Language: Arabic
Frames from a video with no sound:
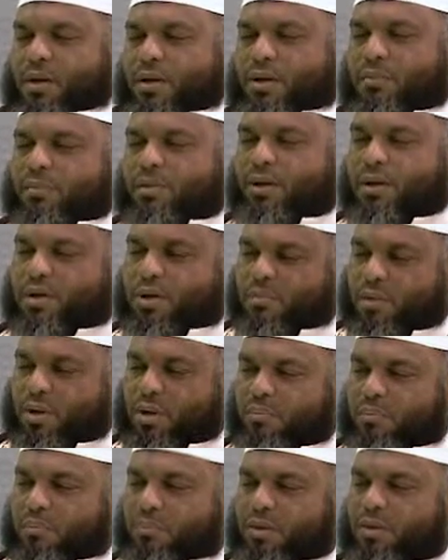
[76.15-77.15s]
نبينا
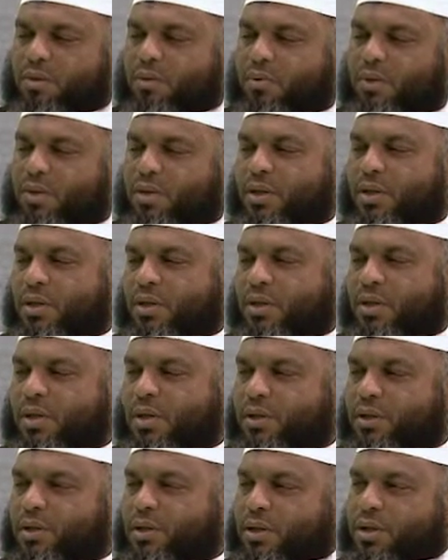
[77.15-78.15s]
محمد وعلى
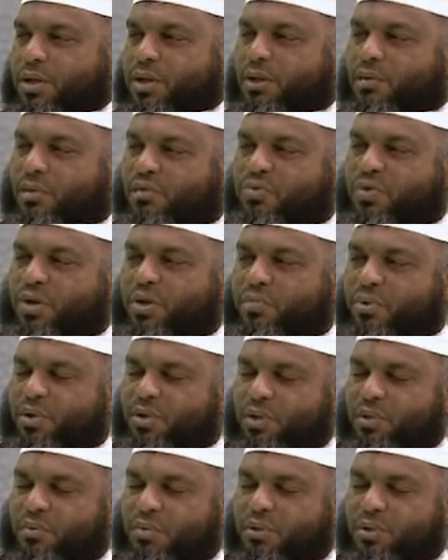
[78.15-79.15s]
آله
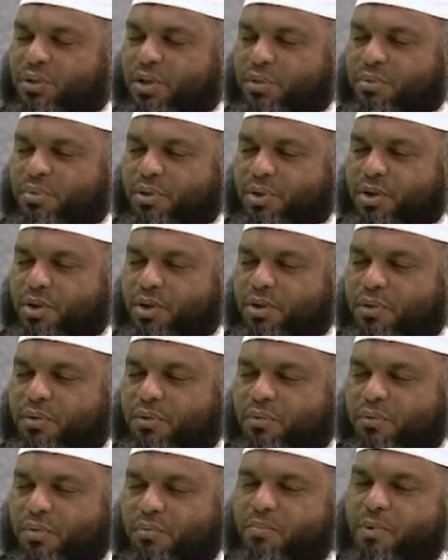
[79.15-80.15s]
وصحبه والتابعين
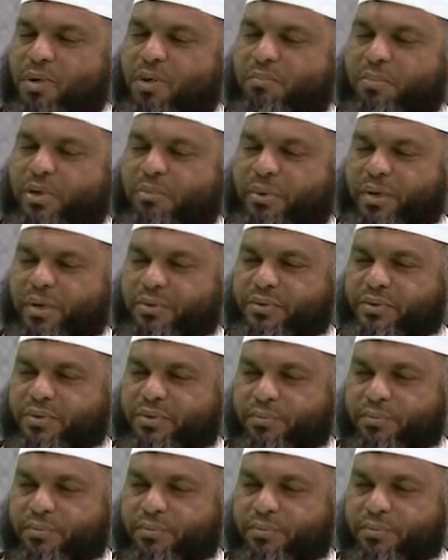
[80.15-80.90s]
ثم أما بعد